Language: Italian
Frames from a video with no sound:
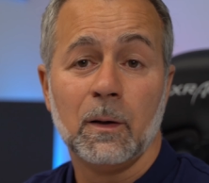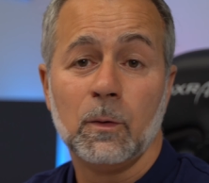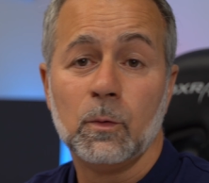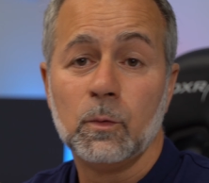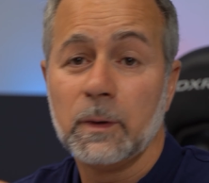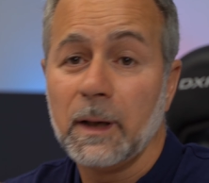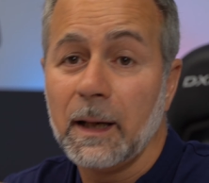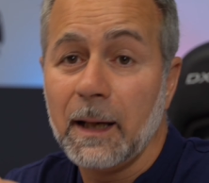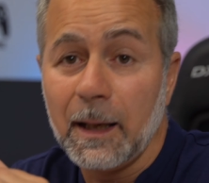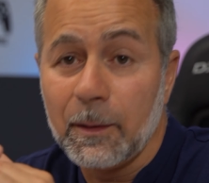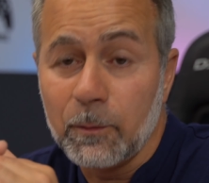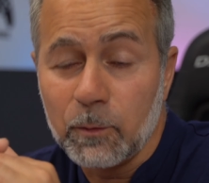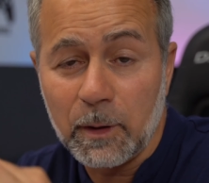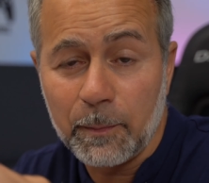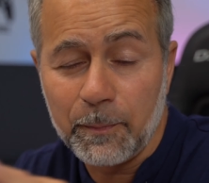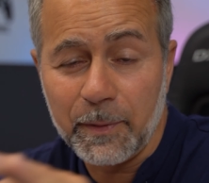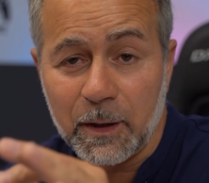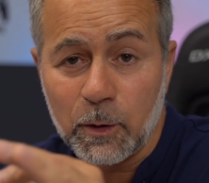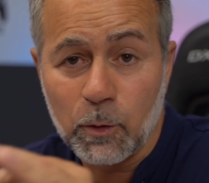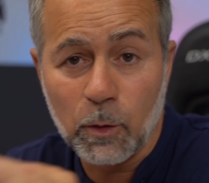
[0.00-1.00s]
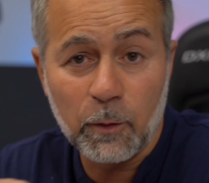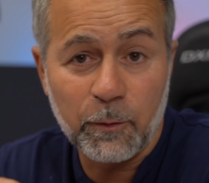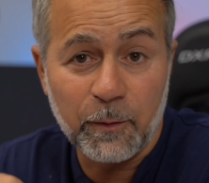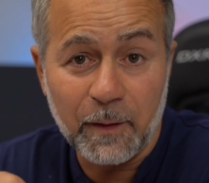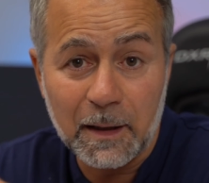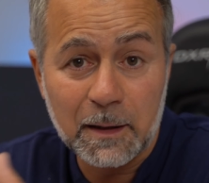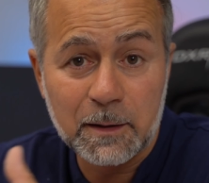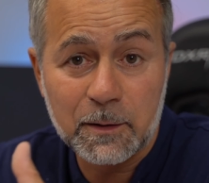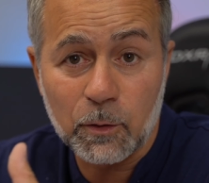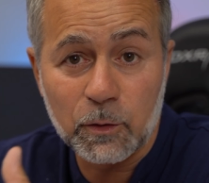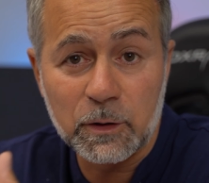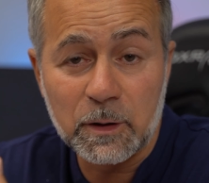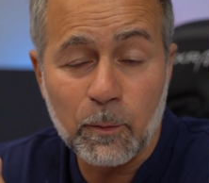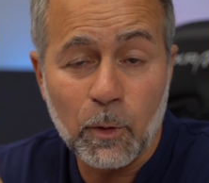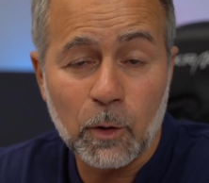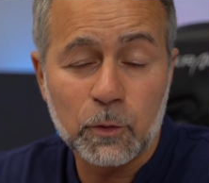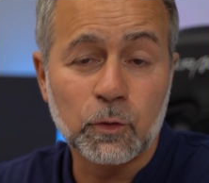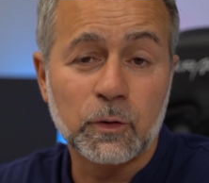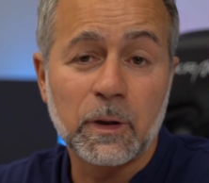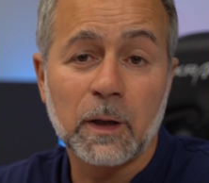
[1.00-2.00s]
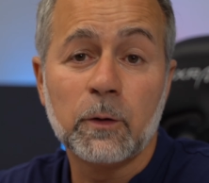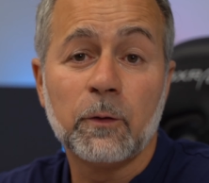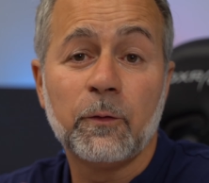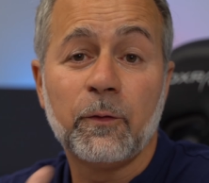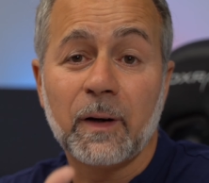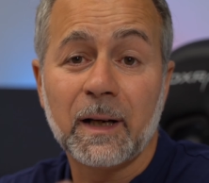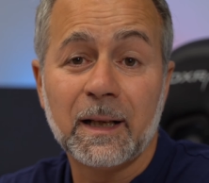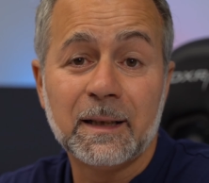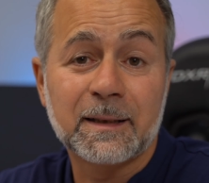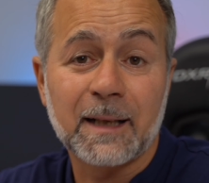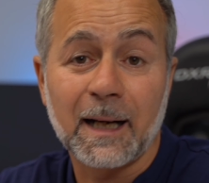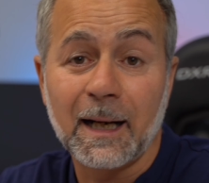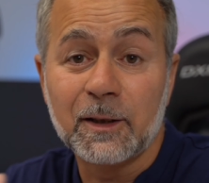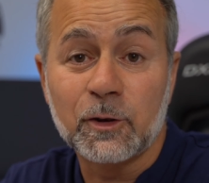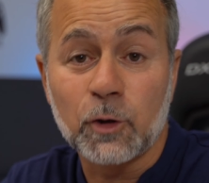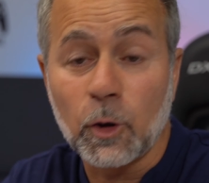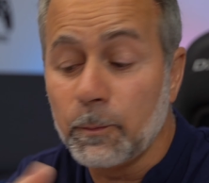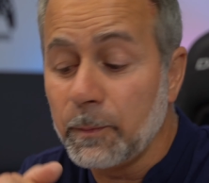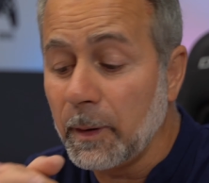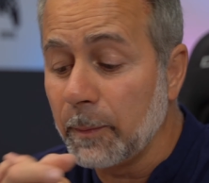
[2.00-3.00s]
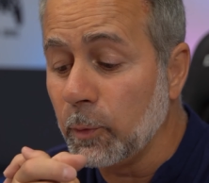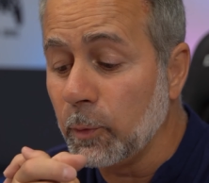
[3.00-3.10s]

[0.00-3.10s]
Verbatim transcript: un piccolo filtro di modo da non far entrare troppa